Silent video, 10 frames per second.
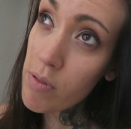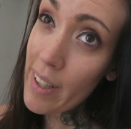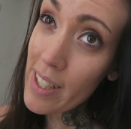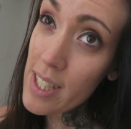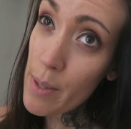
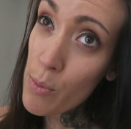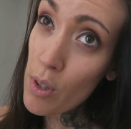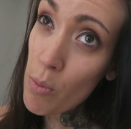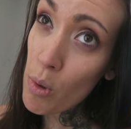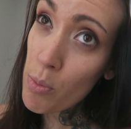vers
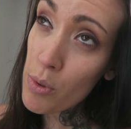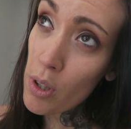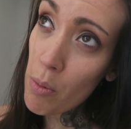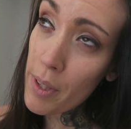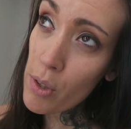septembre,
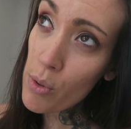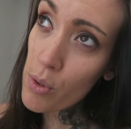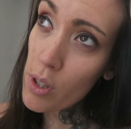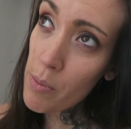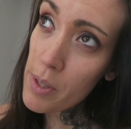octobre, quelque
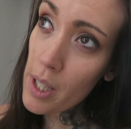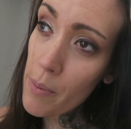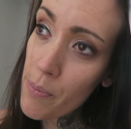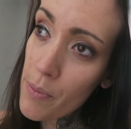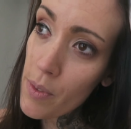chose comme
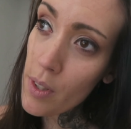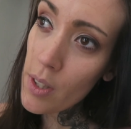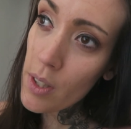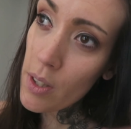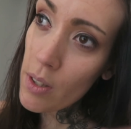ça.
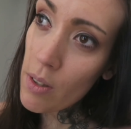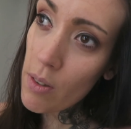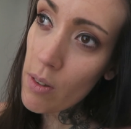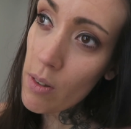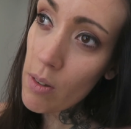
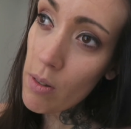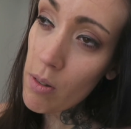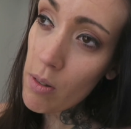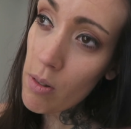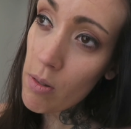
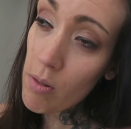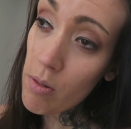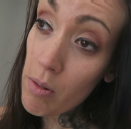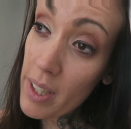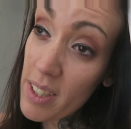
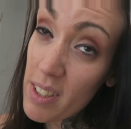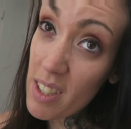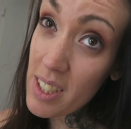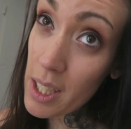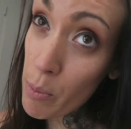ouais,
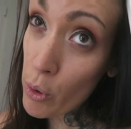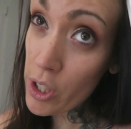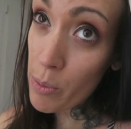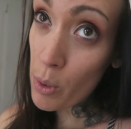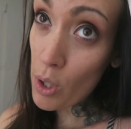là très
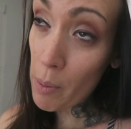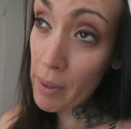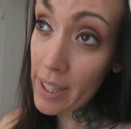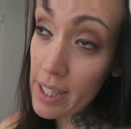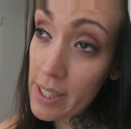prochainement
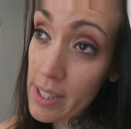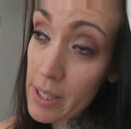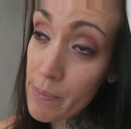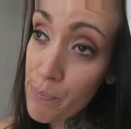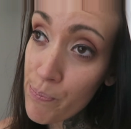après l'été